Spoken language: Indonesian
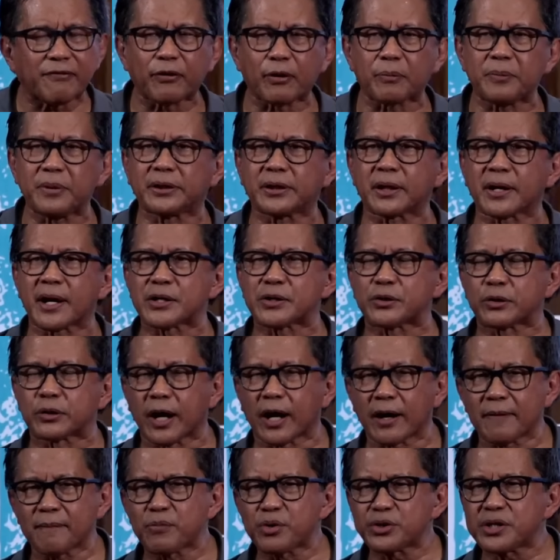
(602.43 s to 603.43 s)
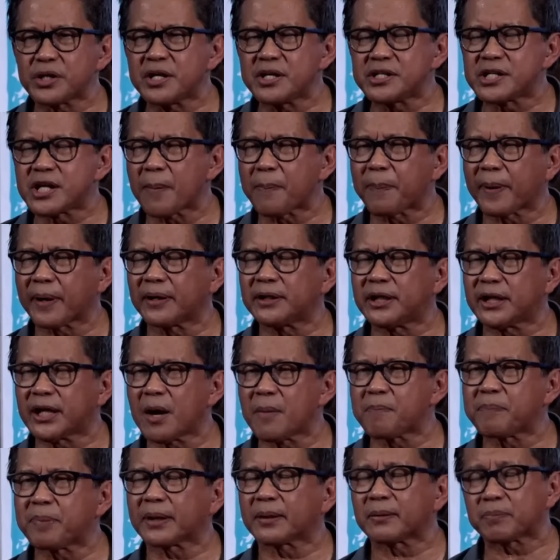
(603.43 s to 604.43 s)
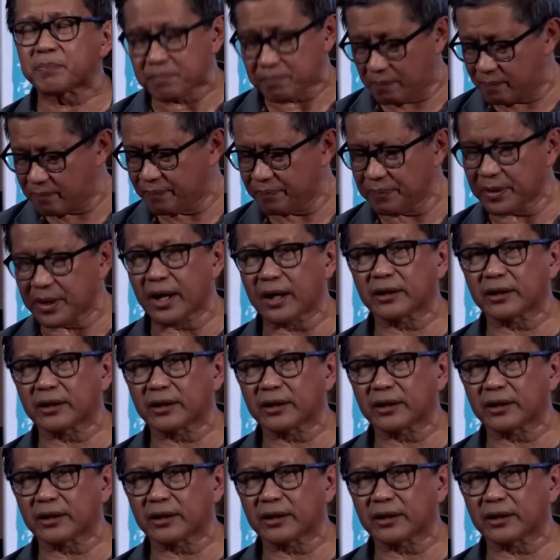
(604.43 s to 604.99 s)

forum internasional mesti disiapkan 3 4